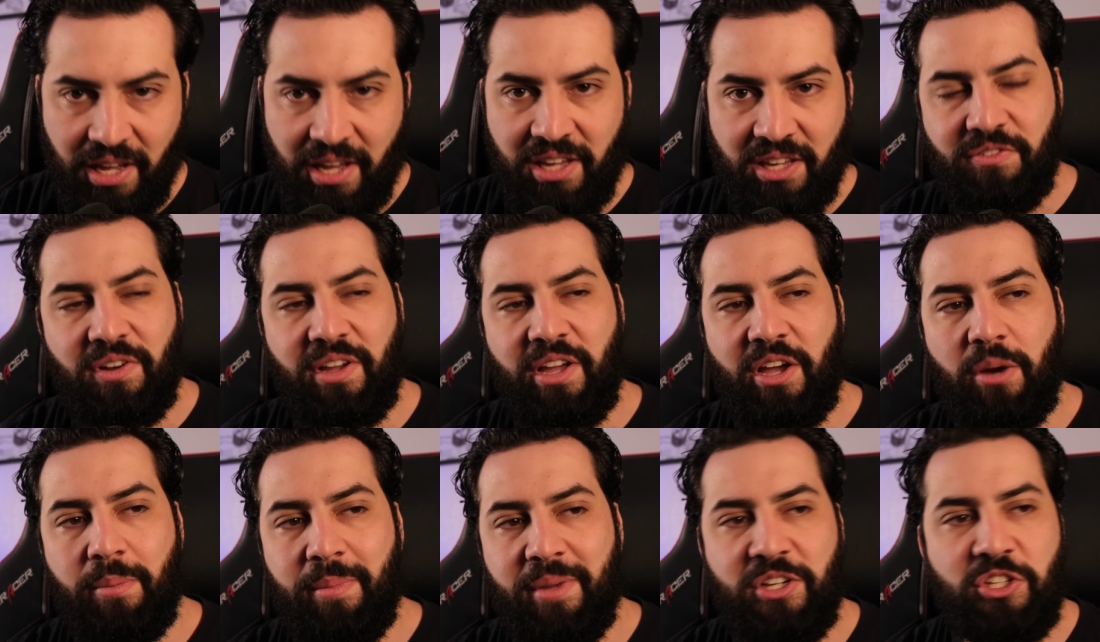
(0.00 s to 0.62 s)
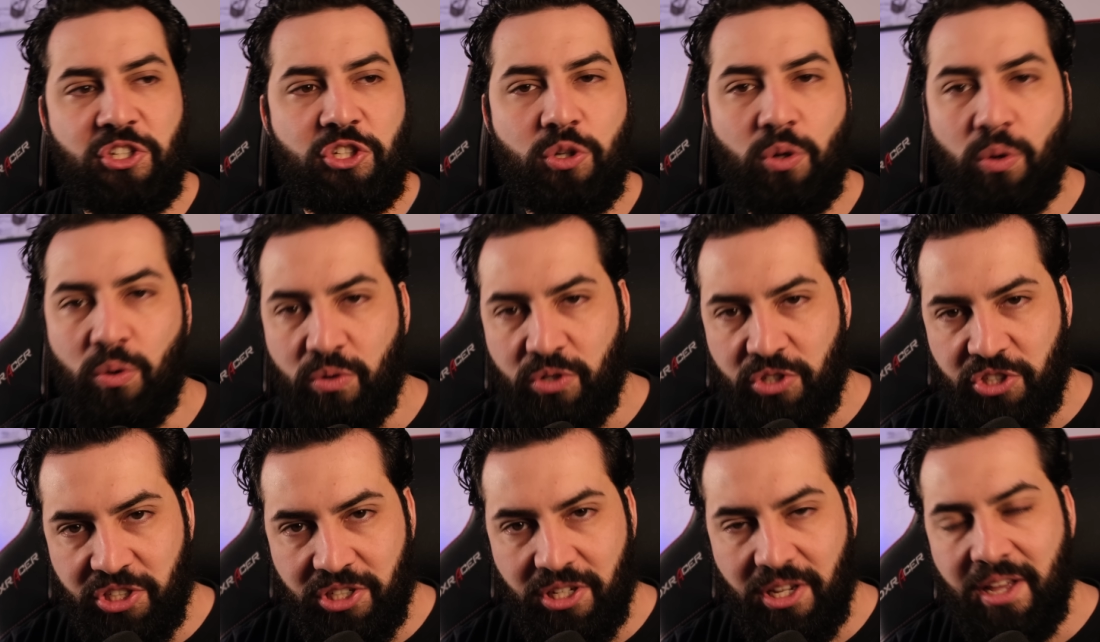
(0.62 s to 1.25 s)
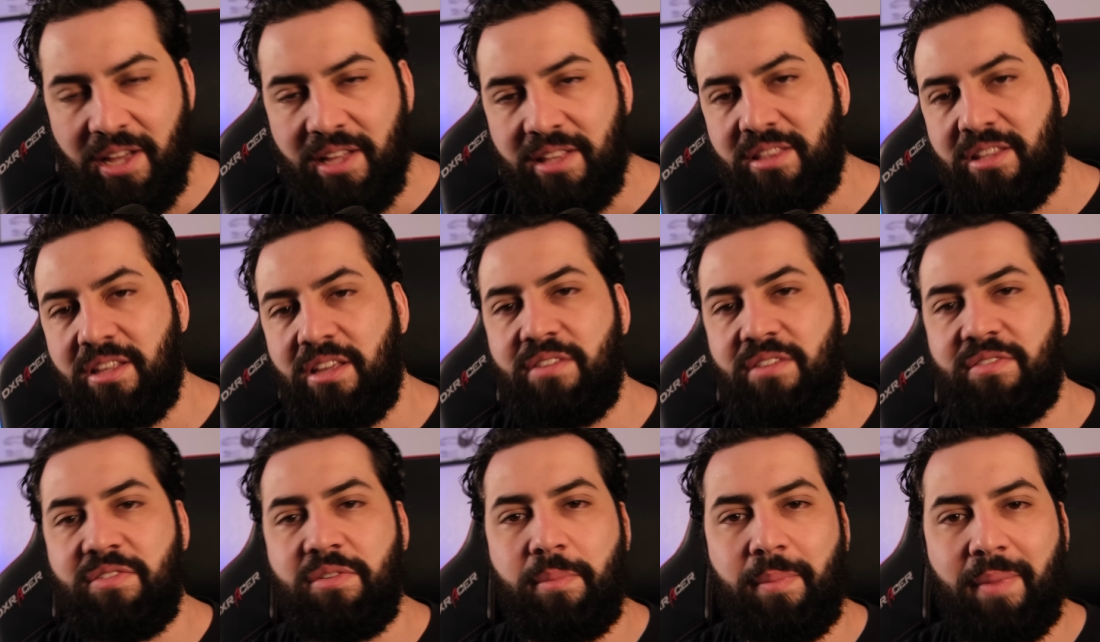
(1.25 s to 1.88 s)
que foi realmente onde
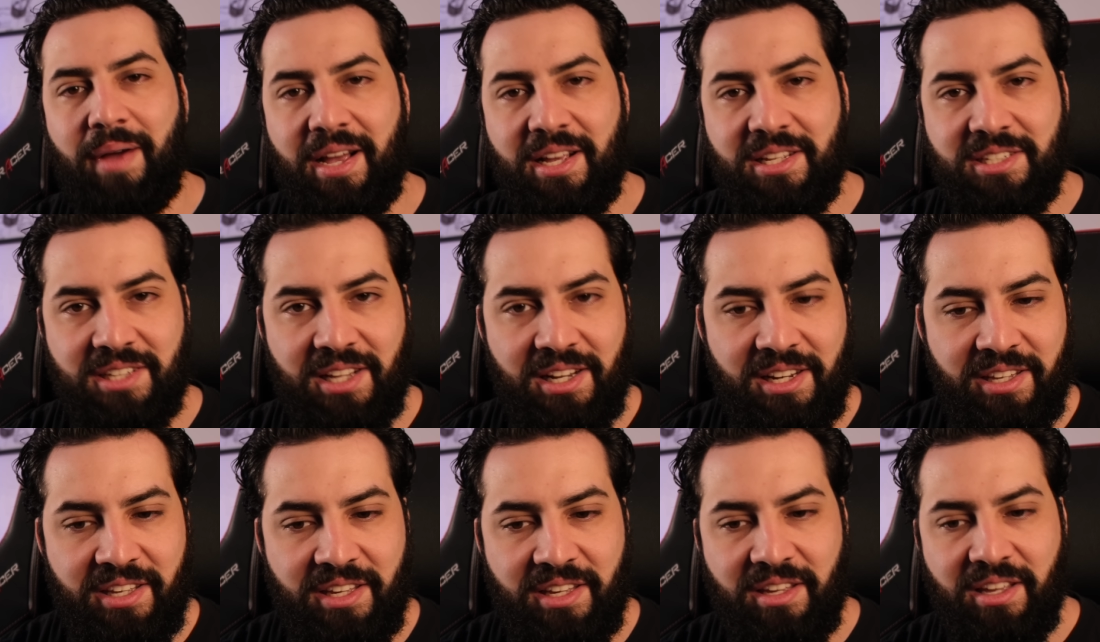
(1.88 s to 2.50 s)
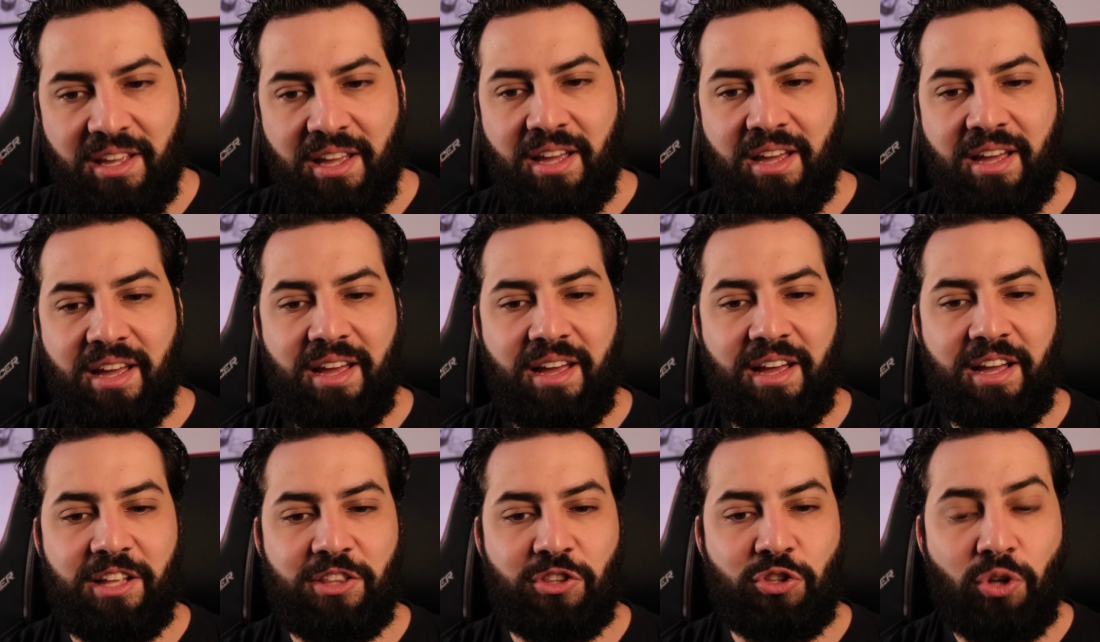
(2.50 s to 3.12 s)
teve mais ali é,